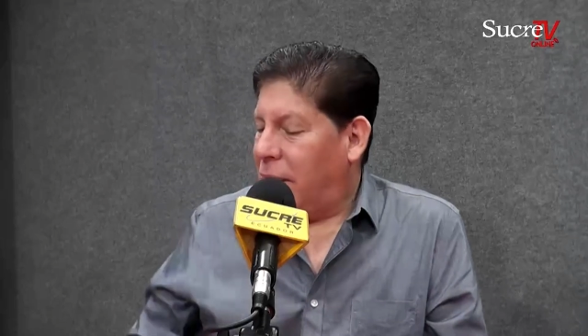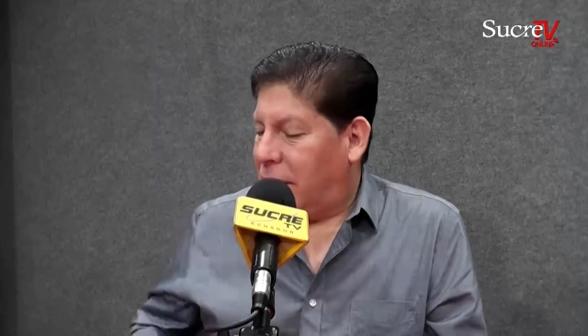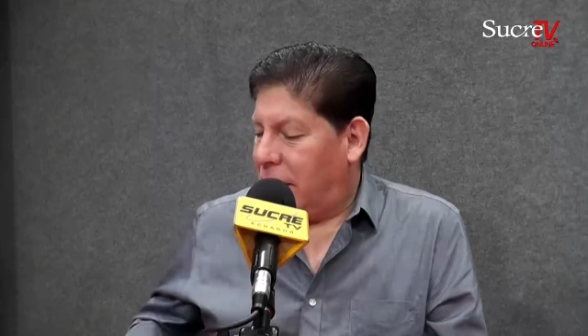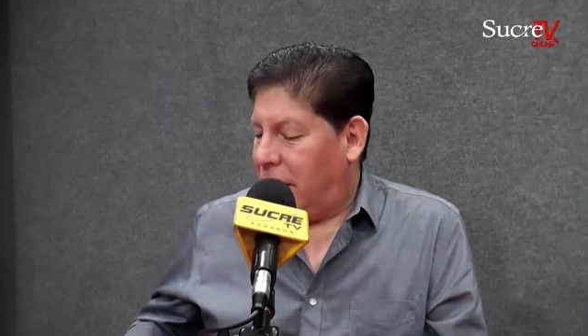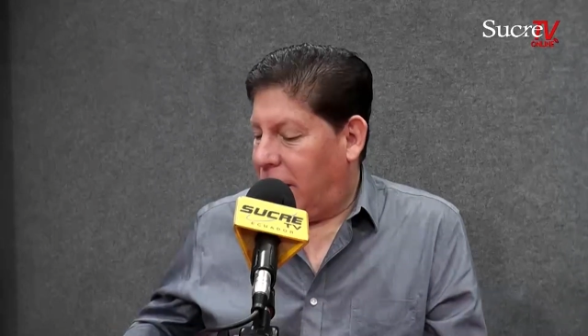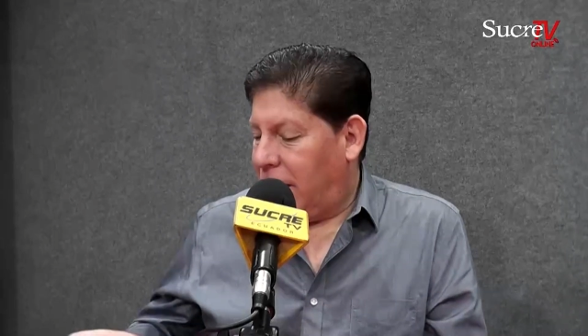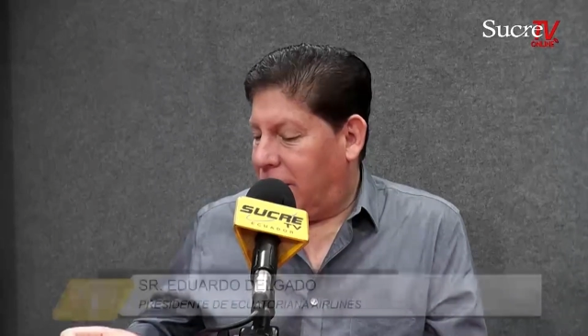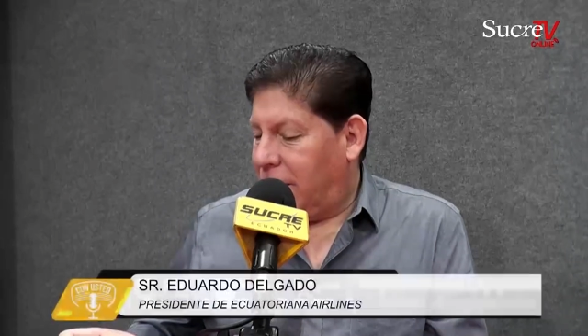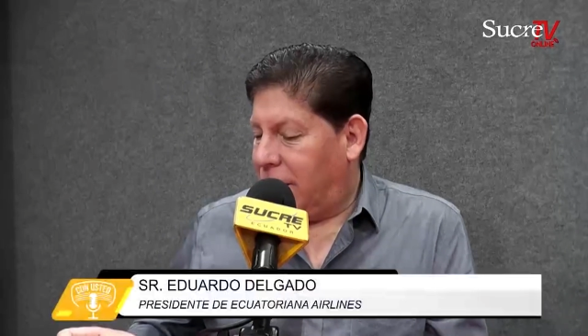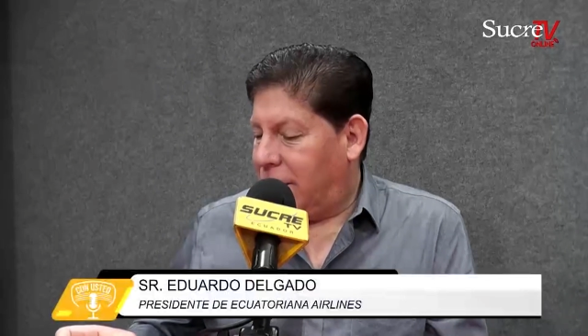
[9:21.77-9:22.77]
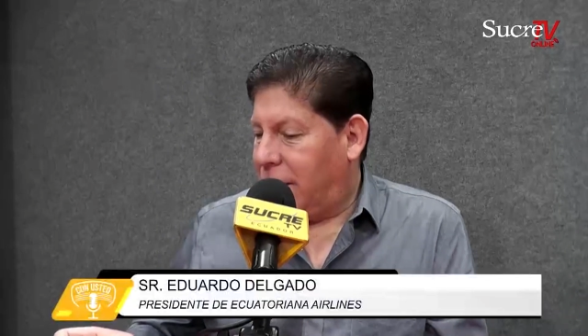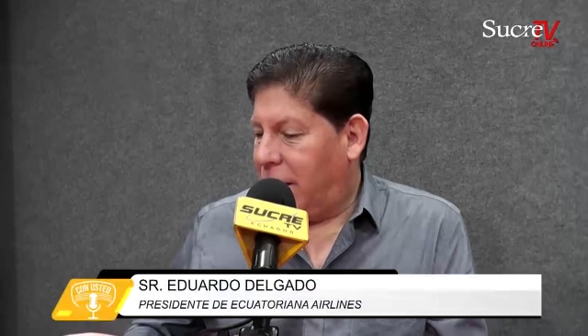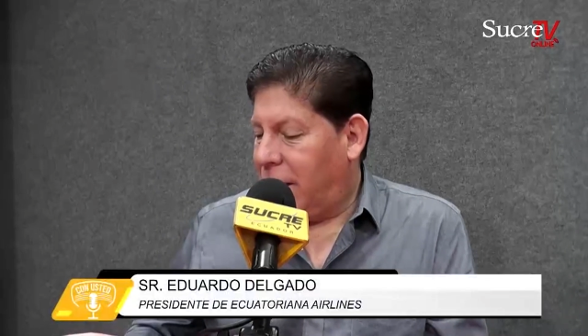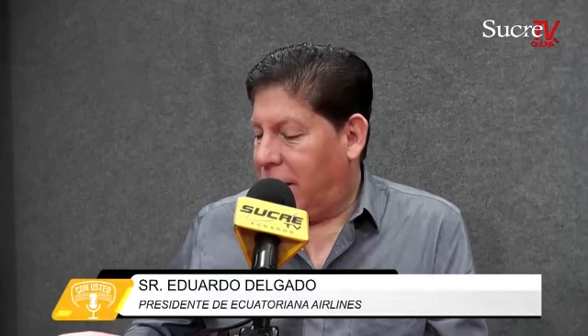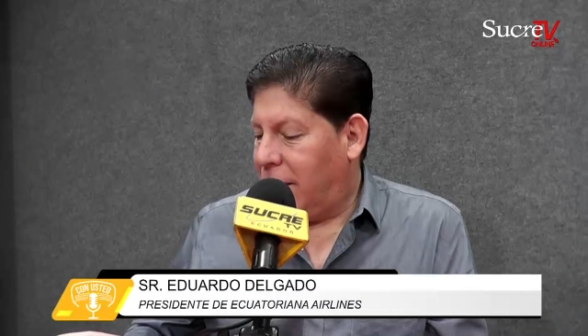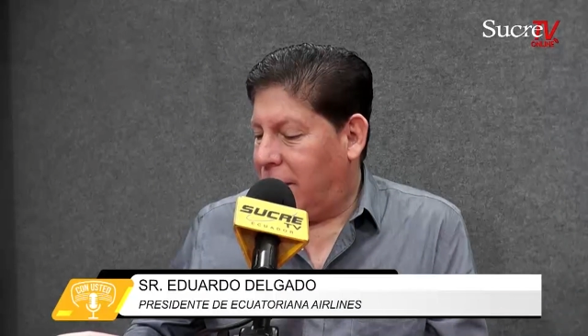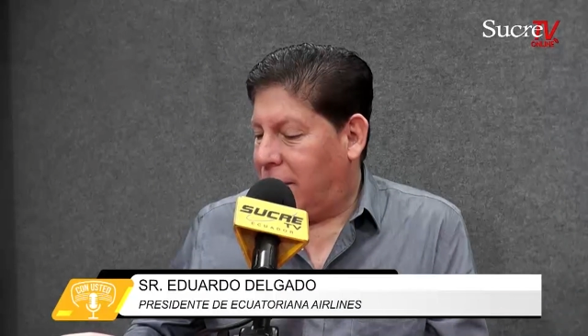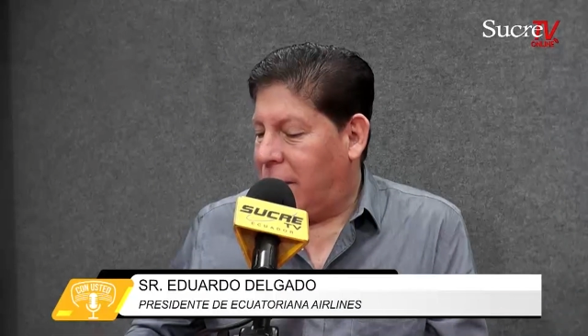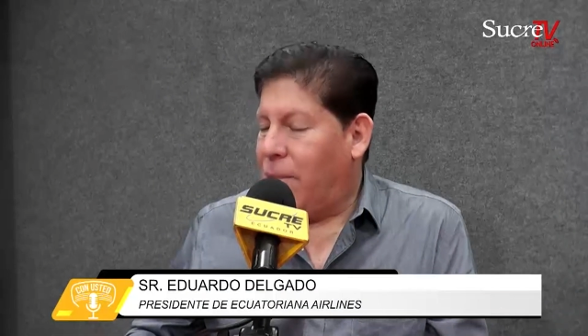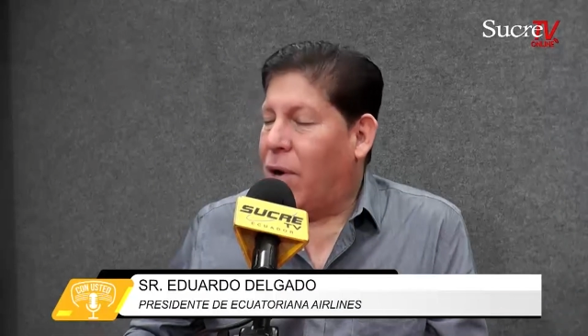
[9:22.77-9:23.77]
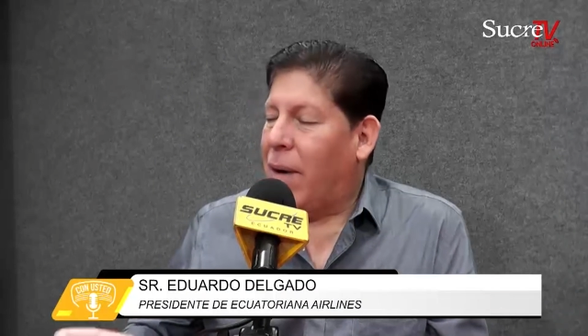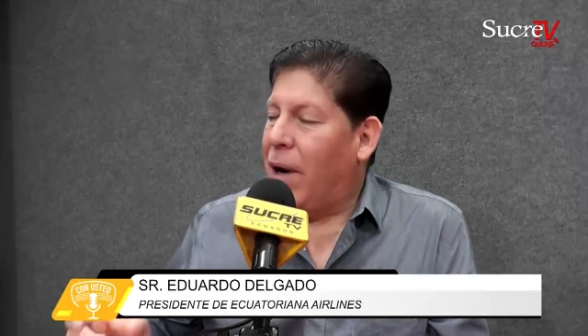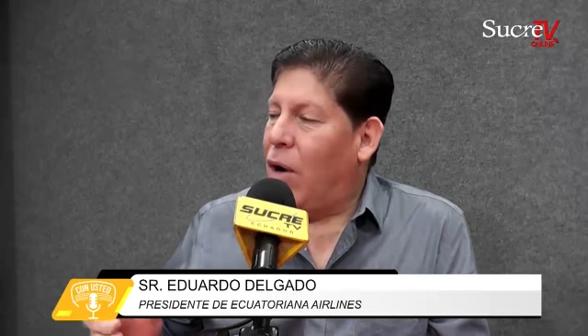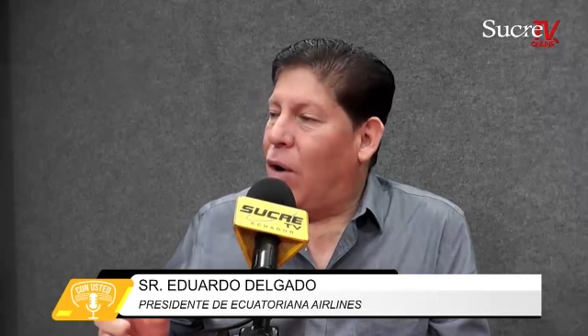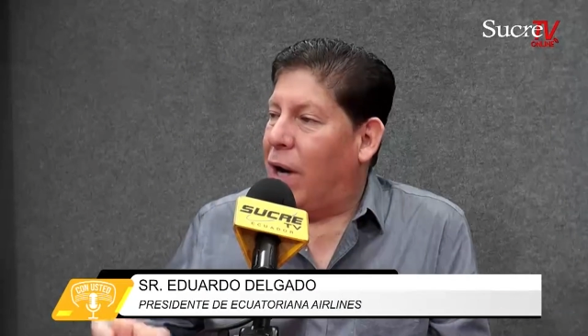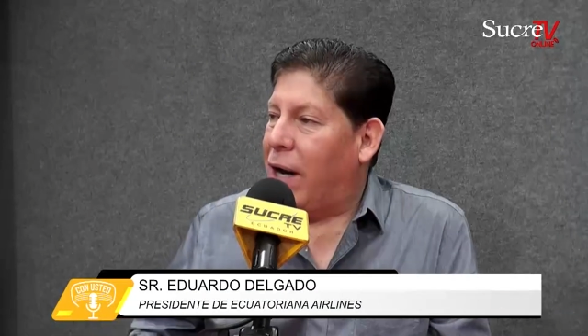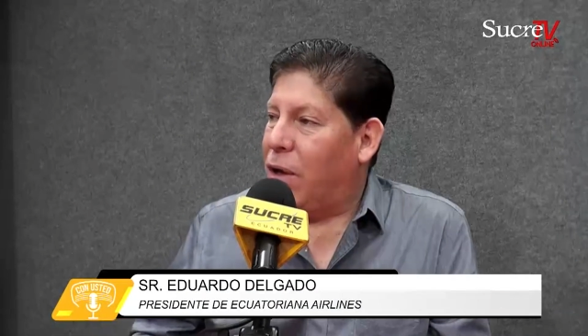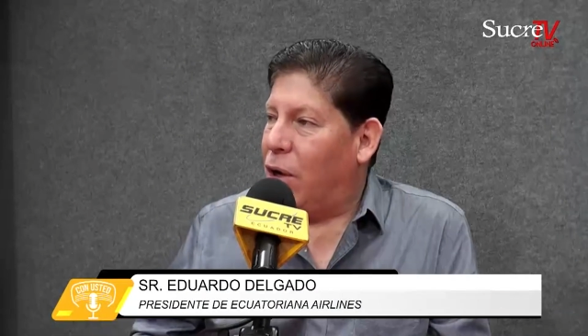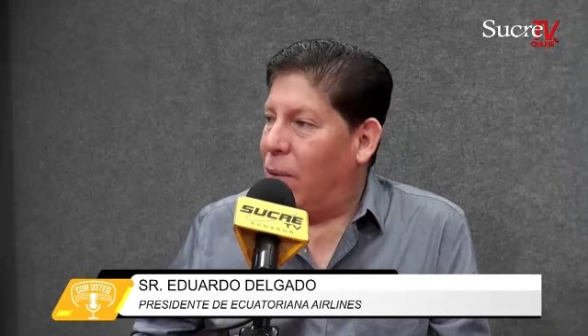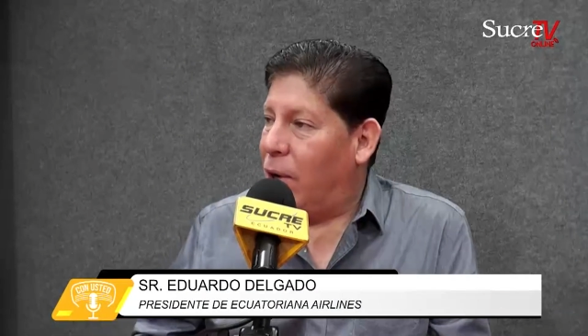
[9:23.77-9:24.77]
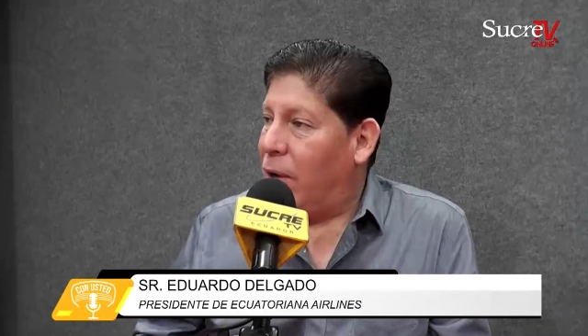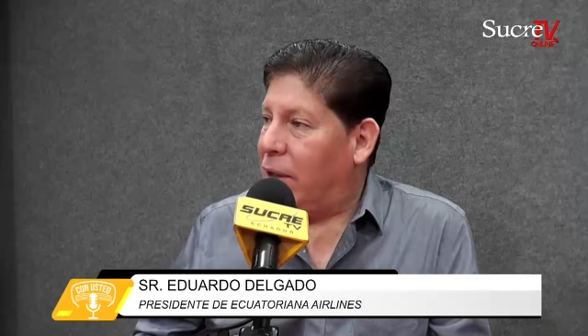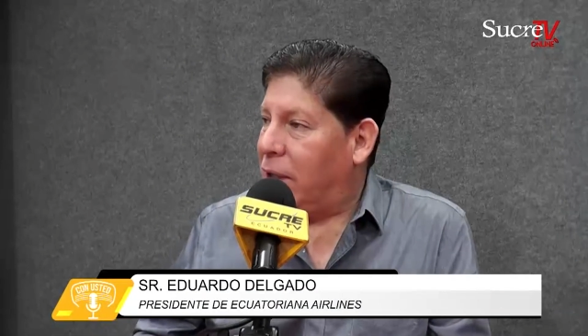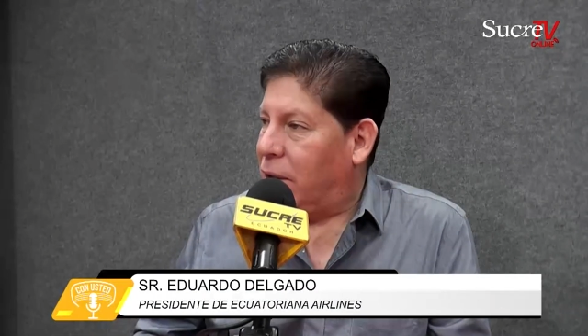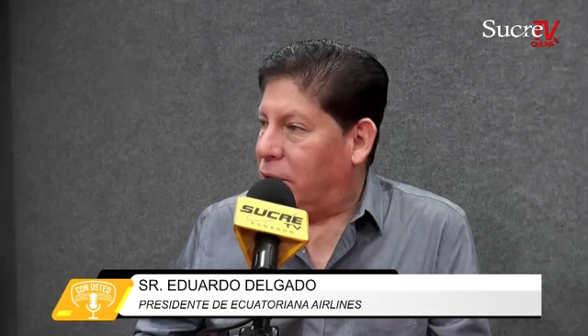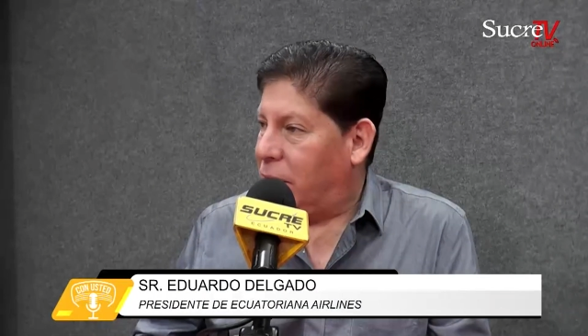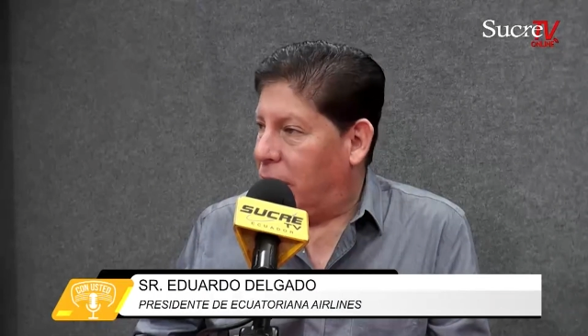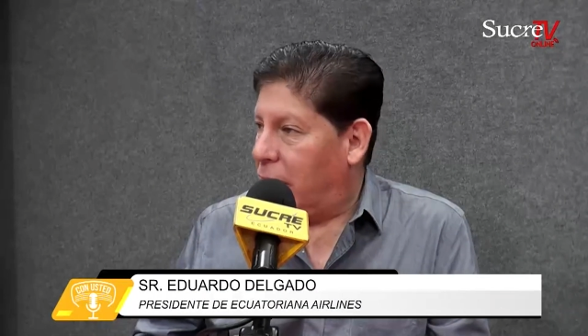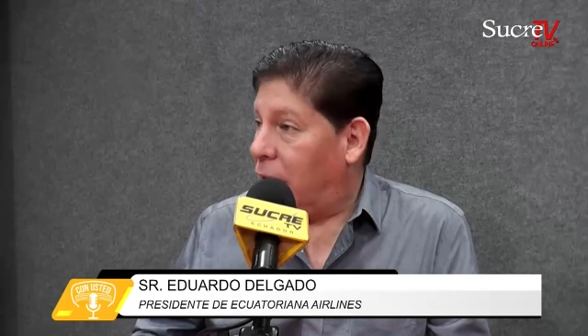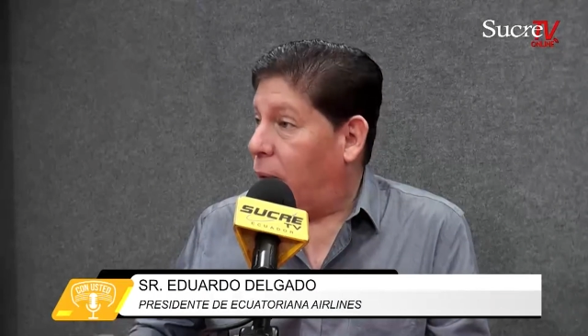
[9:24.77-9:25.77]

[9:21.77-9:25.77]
eh, que ser tenemos que ver los horarios de los vuelos internacionales.